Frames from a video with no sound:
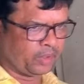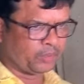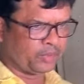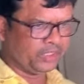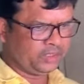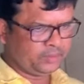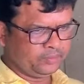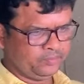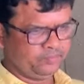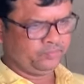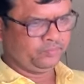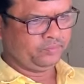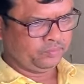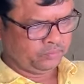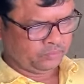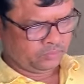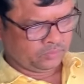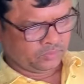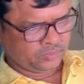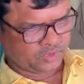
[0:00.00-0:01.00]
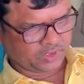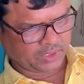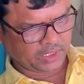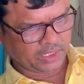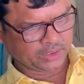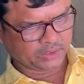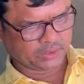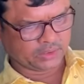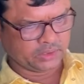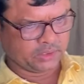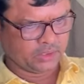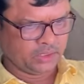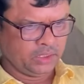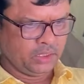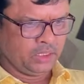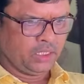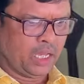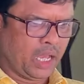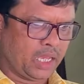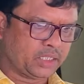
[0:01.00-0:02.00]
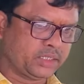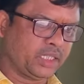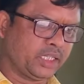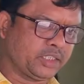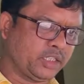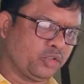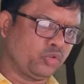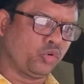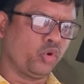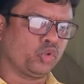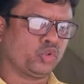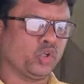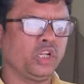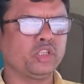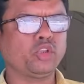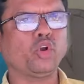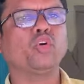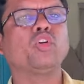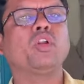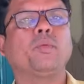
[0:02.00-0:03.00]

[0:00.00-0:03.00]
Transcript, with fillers: পাবে হ্যাঁ, হ্যাঁ ঠিক আছে আস্তে আস্তে গ্রোথ হলে তখন